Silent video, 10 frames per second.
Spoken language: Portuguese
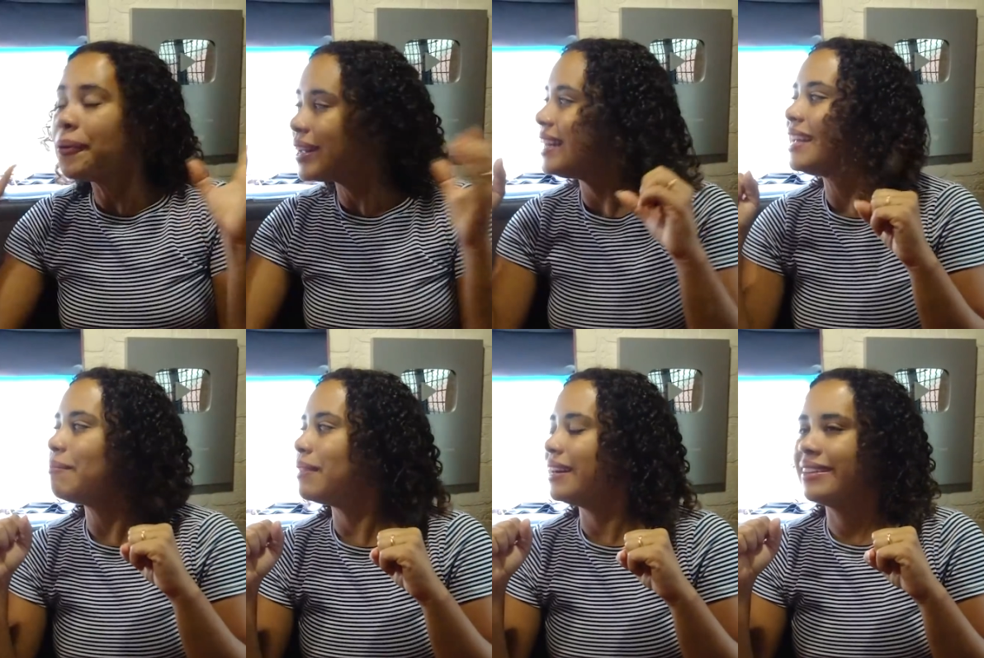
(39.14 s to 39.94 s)
o
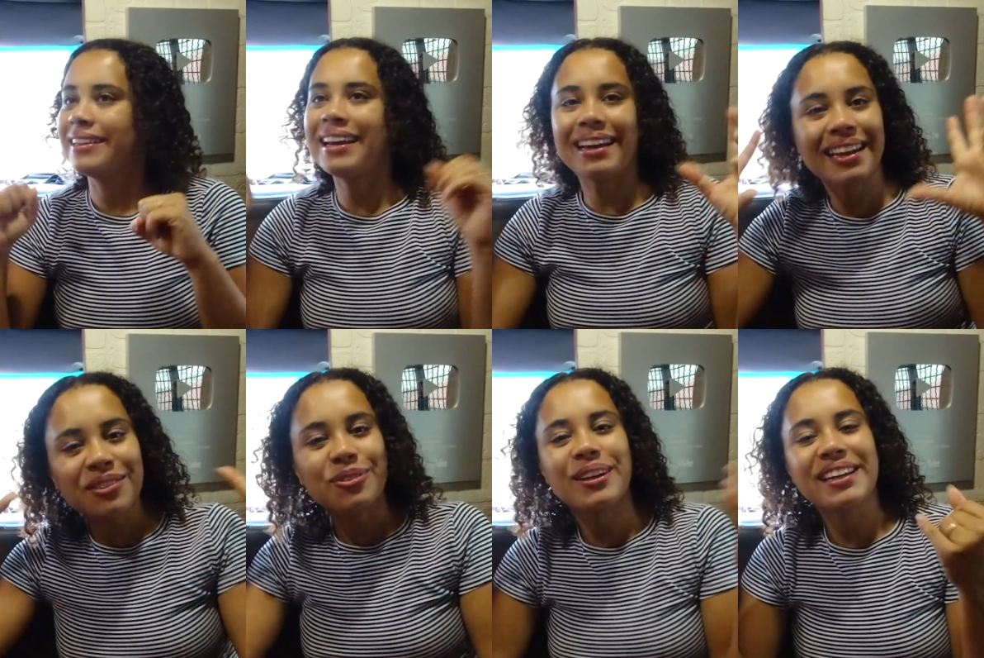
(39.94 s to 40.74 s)
clima, né, a
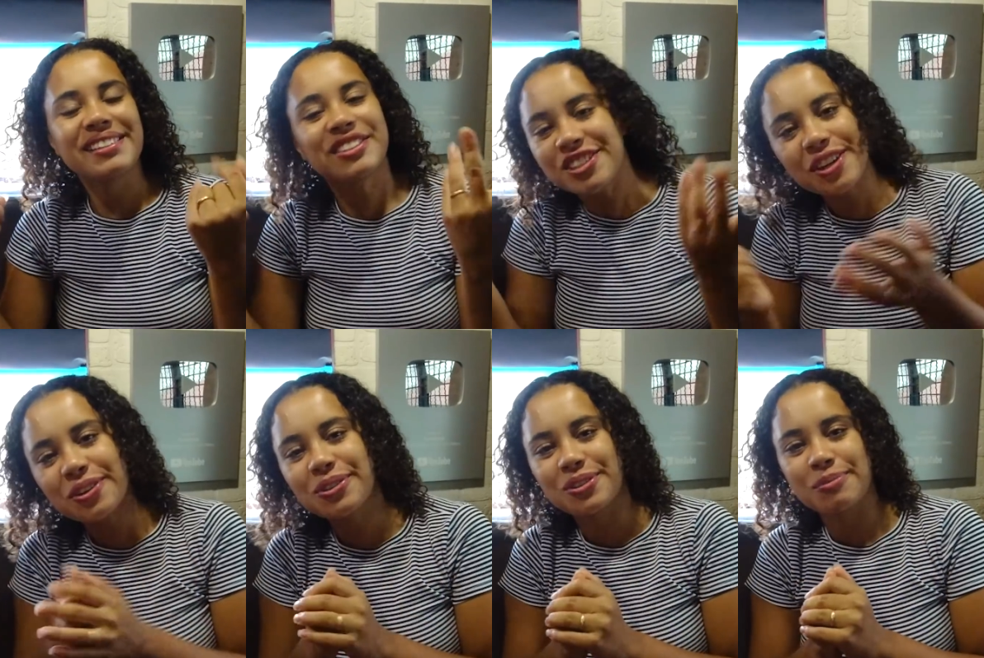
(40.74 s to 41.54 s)
natureza tinha
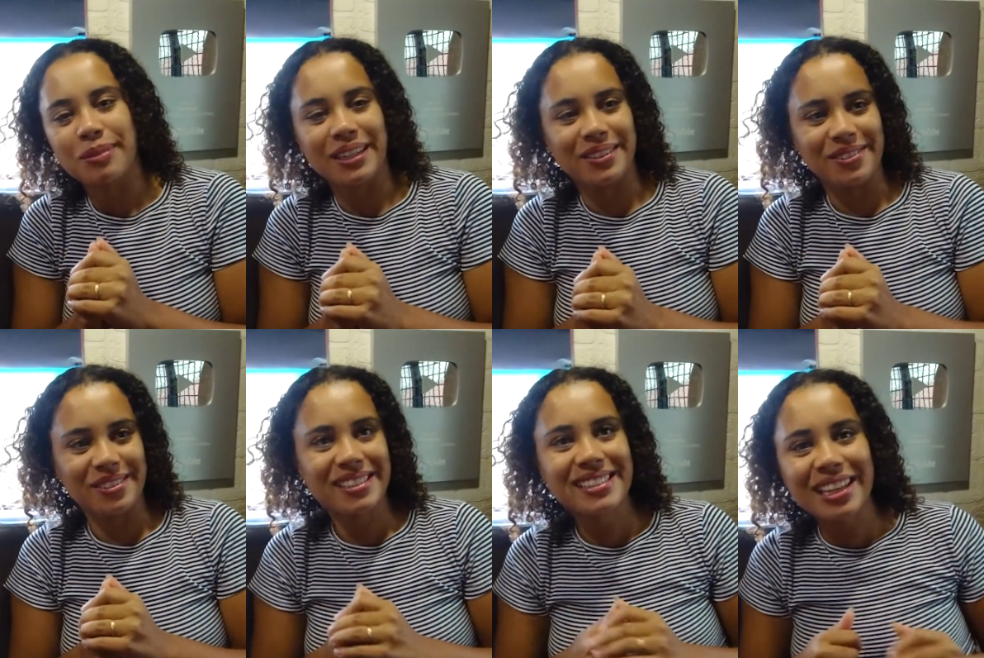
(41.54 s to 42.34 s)
outros
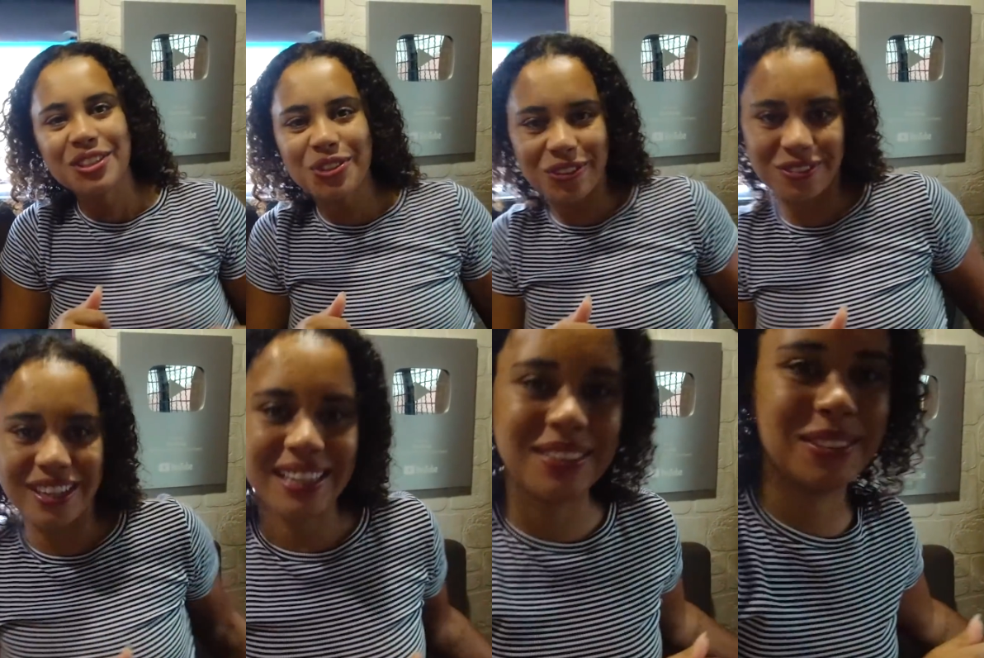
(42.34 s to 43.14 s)
planos. Está
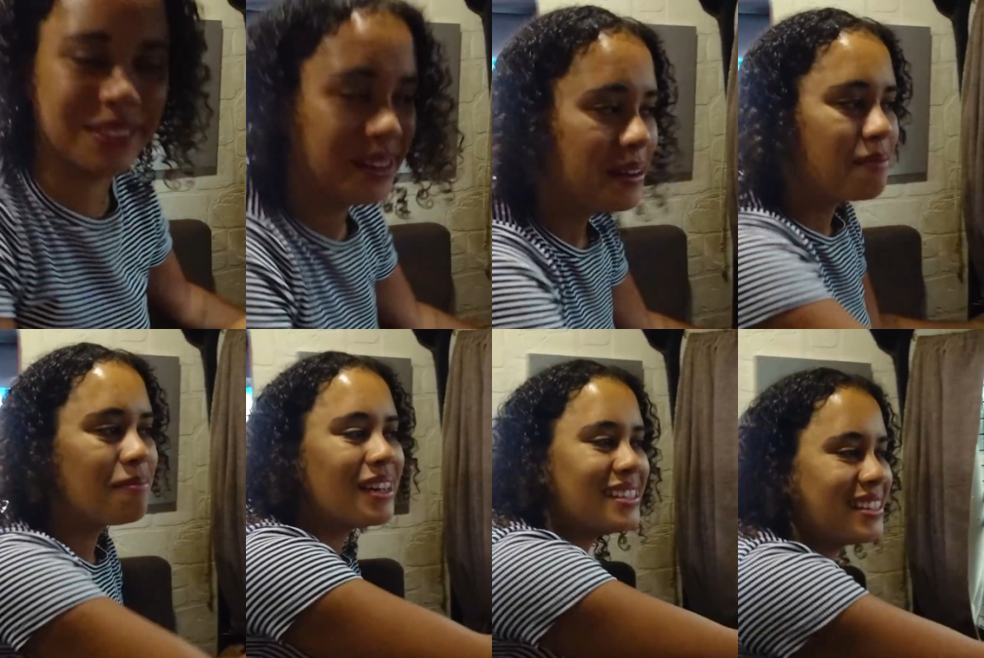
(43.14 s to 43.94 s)
chovendo
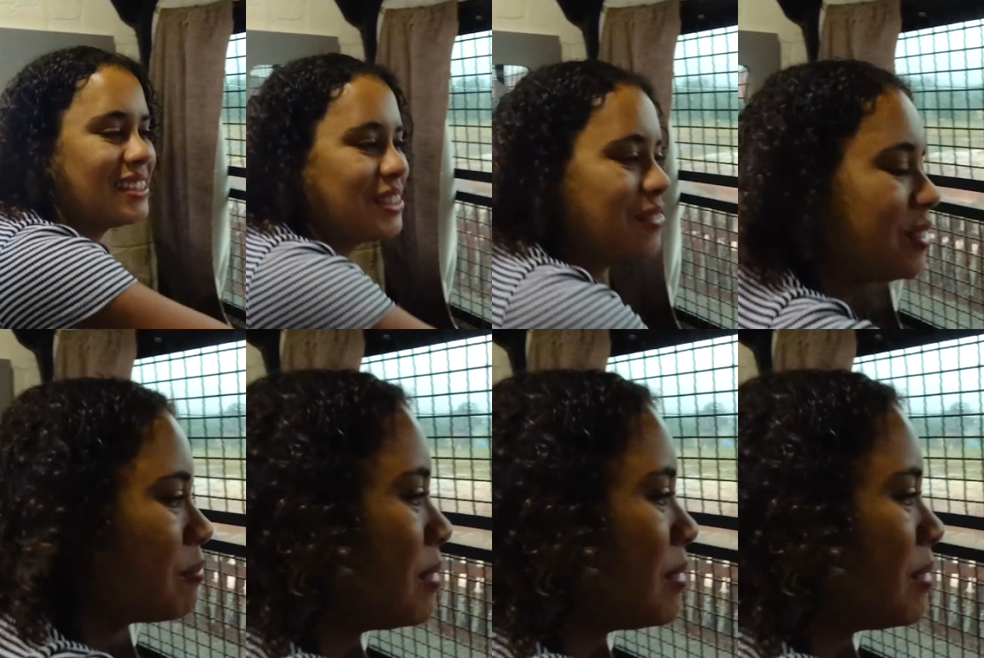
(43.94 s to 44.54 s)
bastante. Eu vou